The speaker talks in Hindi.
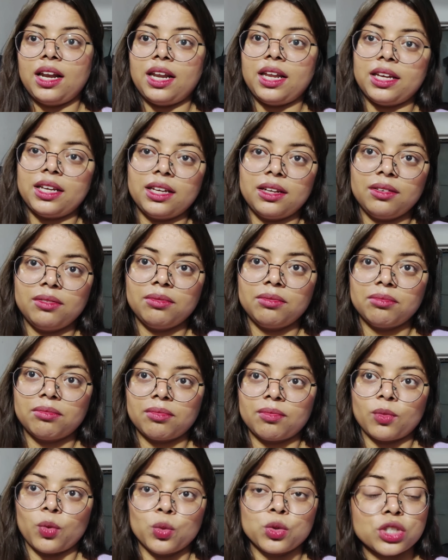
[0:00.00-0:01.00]
लेकिन
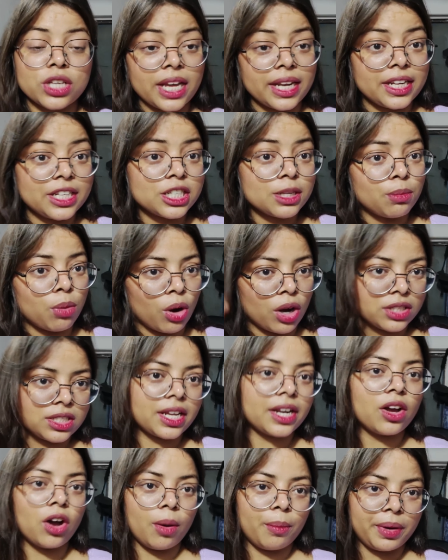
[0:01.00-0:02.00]
उसके नीचे बहुत
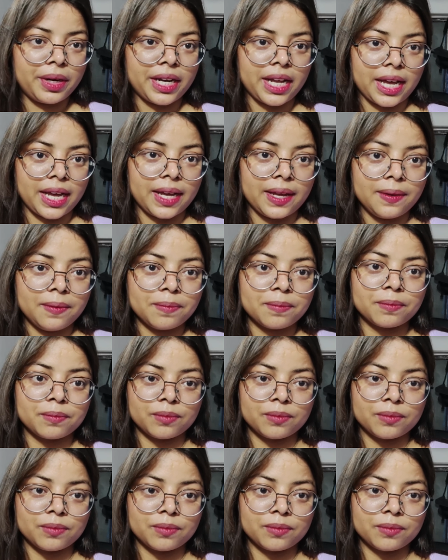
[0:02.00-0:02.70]
सारे कमेंट आए हैं